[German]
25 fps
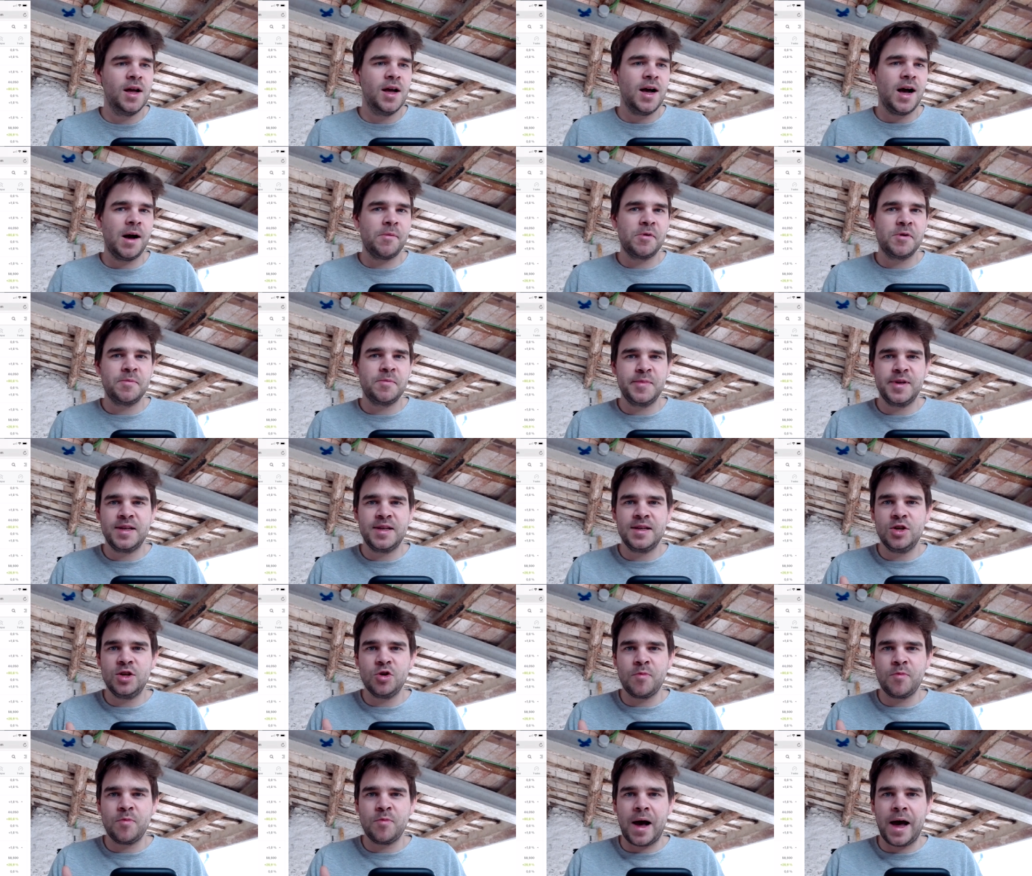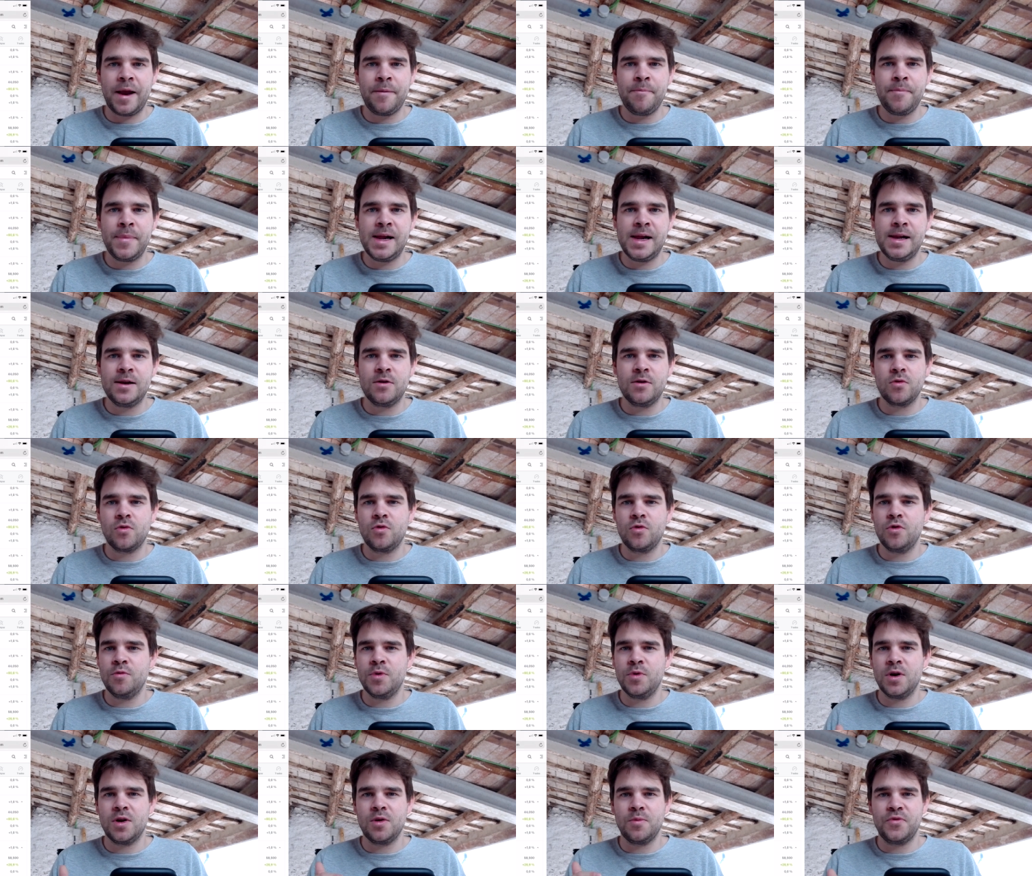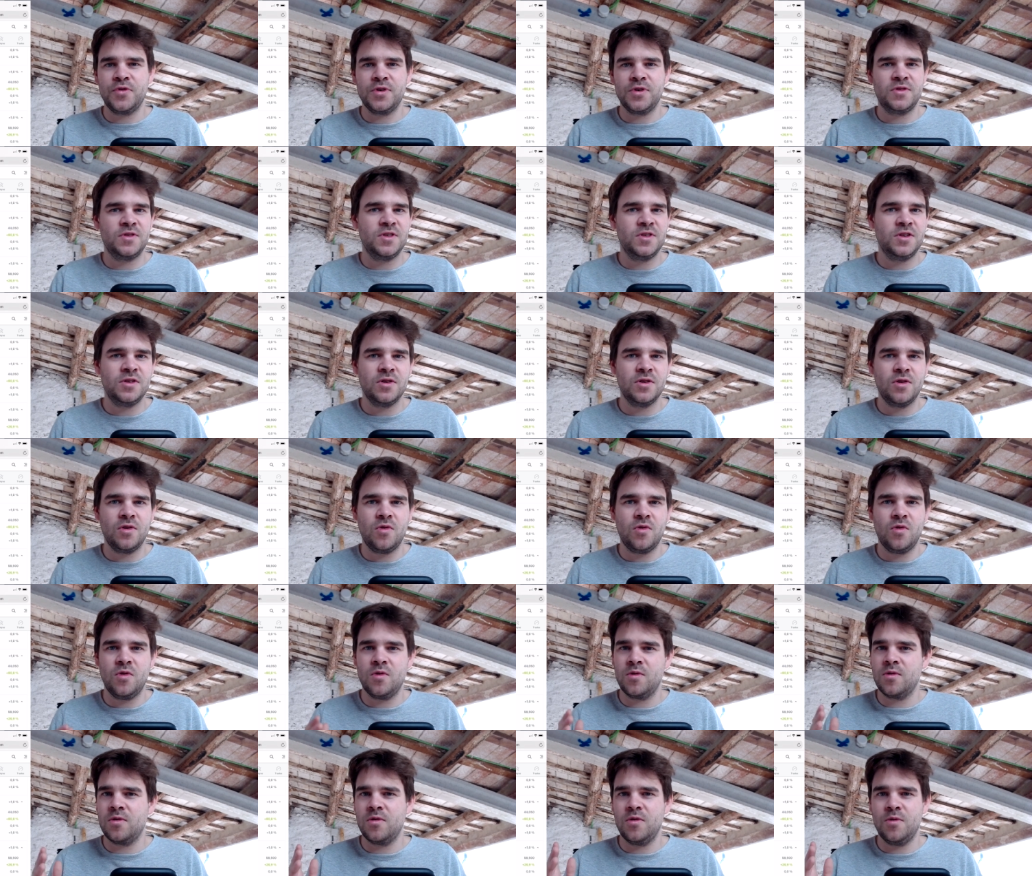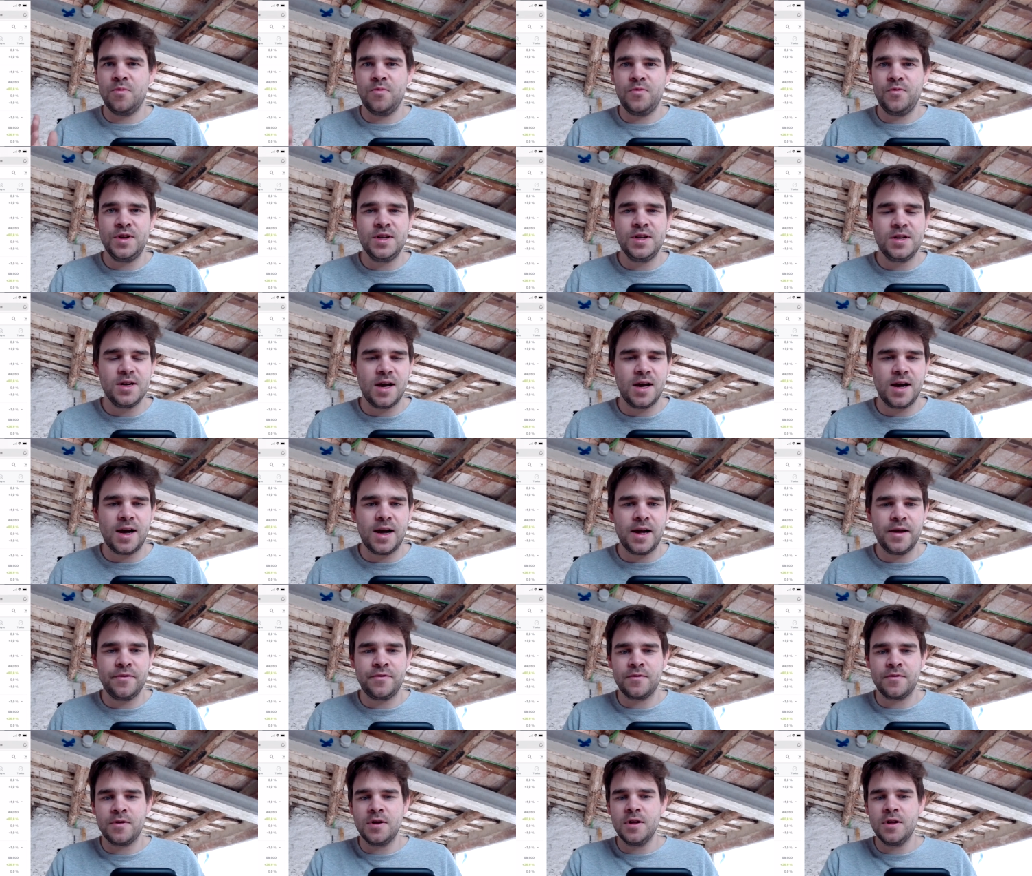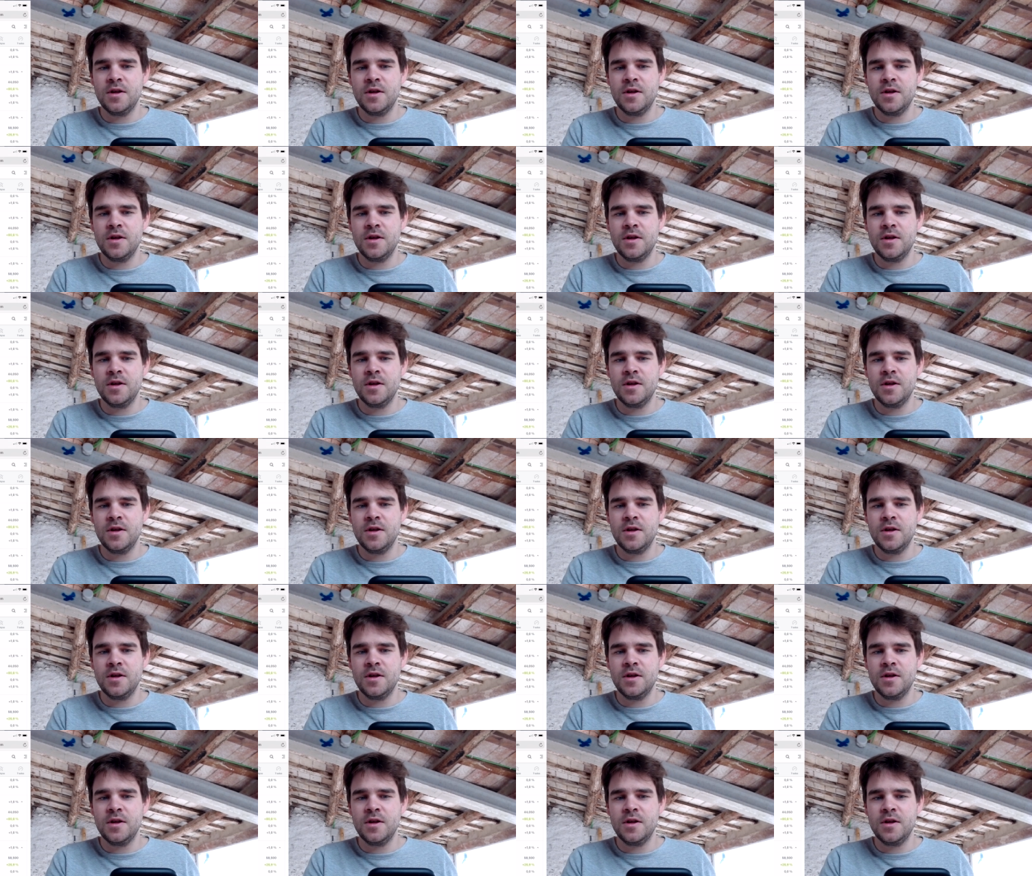aber mich nicht um Anmeldung kümmern, um Versicherung, um Winterreifen,